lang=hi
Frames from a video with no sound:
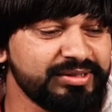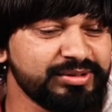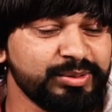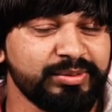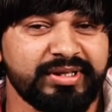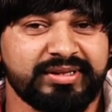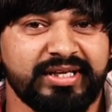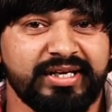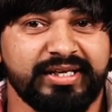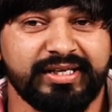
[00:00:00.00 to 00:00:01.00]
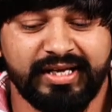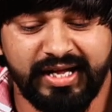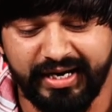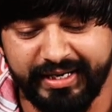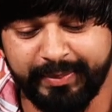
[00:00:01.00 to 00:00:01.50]
बात तो करता नहीं
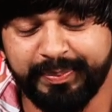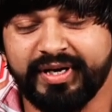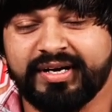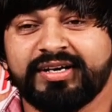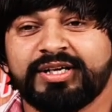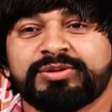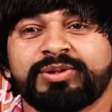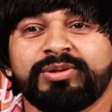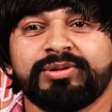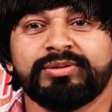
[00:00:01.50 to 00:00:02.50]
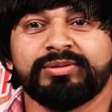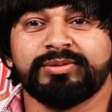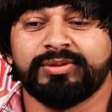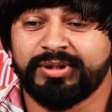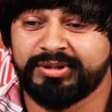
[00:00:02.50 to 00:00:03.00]
अड़े प्यार ने तोलूँ
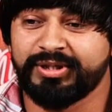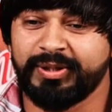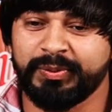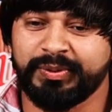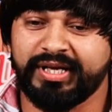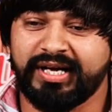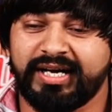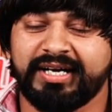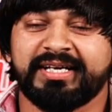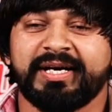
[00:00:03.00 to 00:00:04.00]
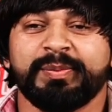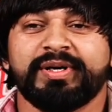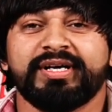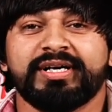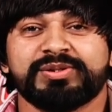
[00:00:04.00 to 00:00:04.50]
हूँ दिल टूटे आख्या
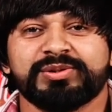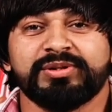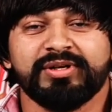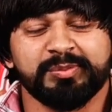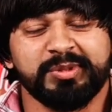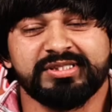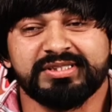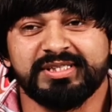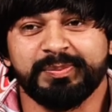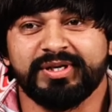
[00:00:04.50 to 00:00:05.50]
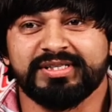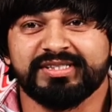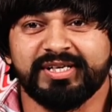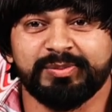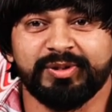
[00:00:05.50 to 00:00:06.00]
मैं आंसू मैं सचिन
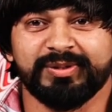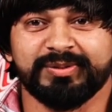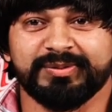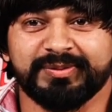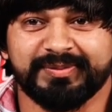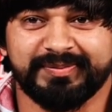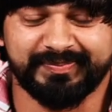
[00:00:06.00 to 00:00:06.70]
पांचाल बोलूँ हूँ